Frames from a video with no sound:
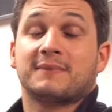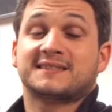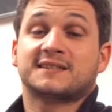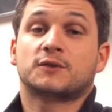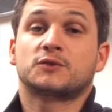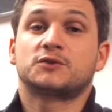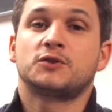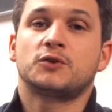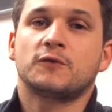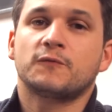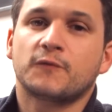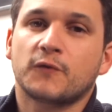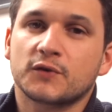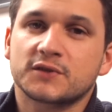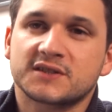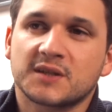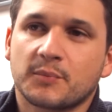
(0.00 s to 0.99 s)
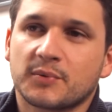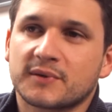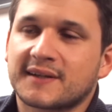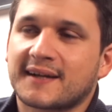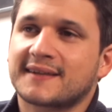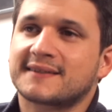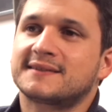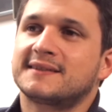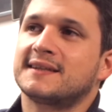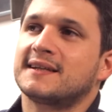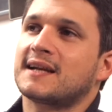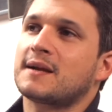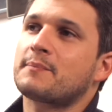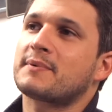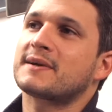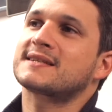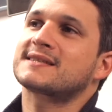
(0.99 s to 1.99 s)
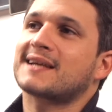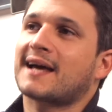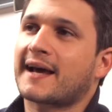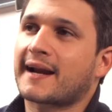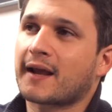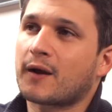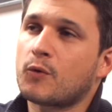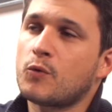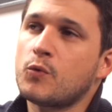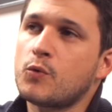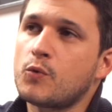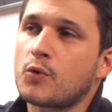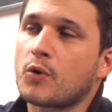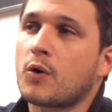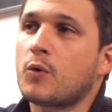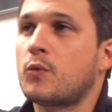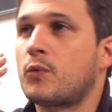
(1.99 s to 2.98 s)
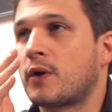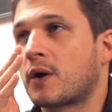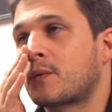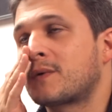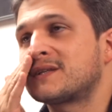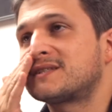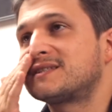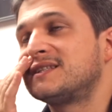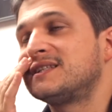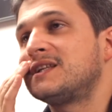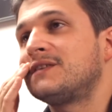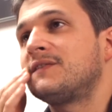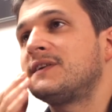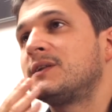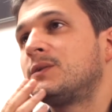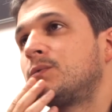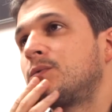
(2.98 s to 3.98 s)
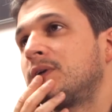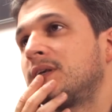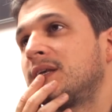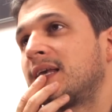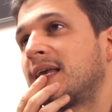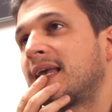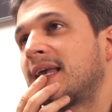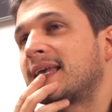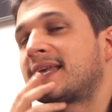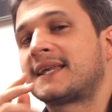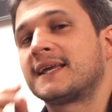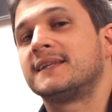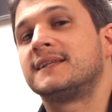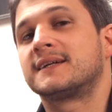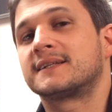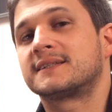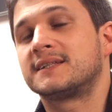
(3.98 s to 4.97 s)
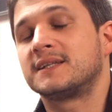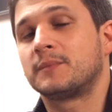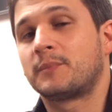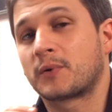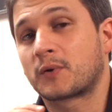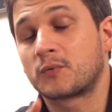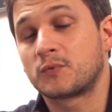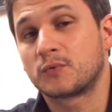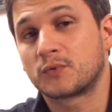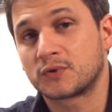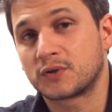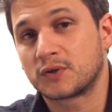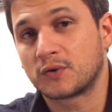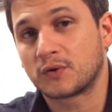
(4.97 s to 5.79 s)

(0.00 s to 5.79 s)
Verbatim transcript: Ma se così non fosse potresti ripensare uno a uno a questi individui e chiederti per ognuno di